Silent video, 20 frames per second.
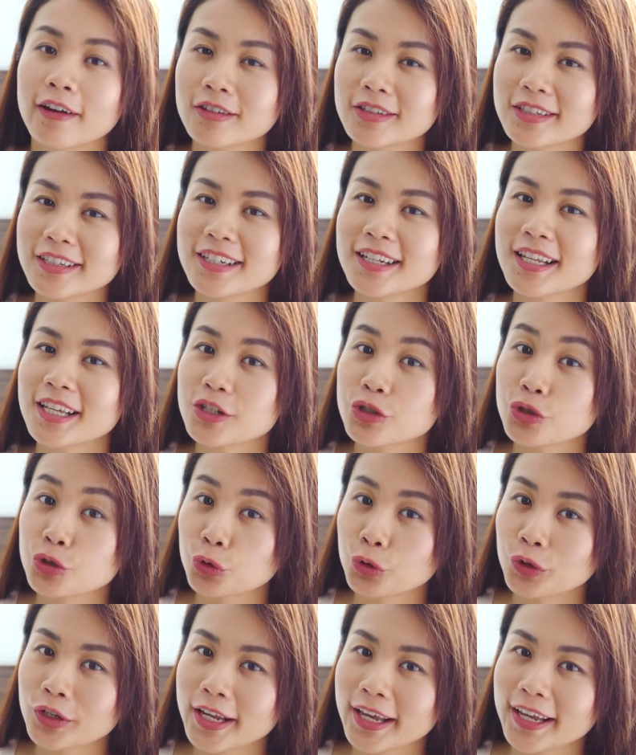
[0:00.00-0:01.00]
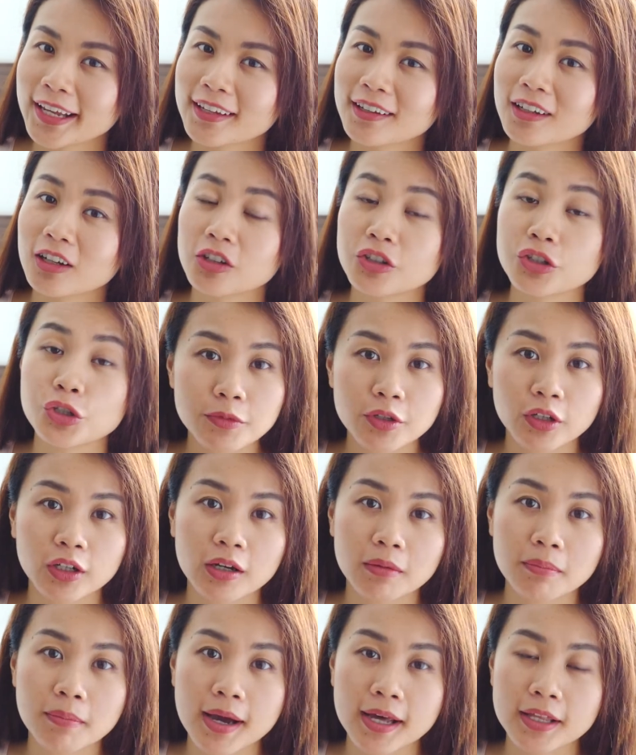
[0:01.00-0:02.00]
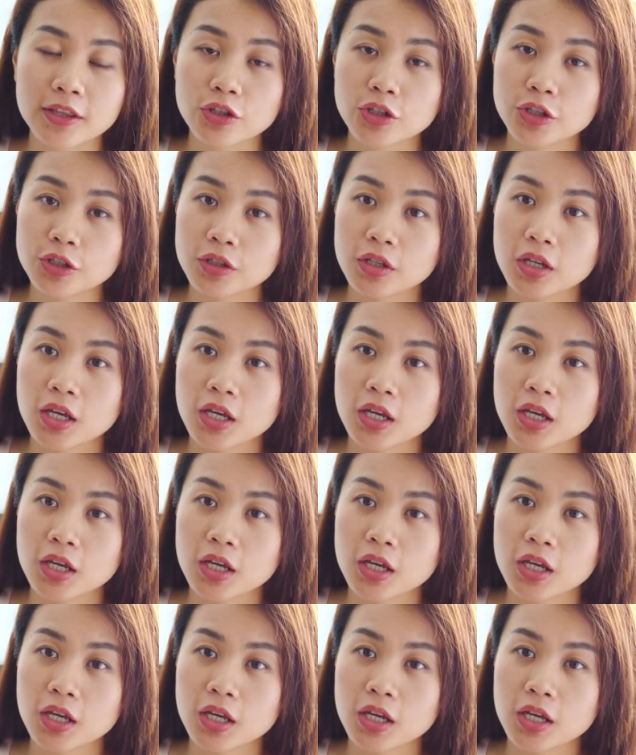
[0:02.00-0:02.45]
đó chính là chuối nè giúp cho các bạn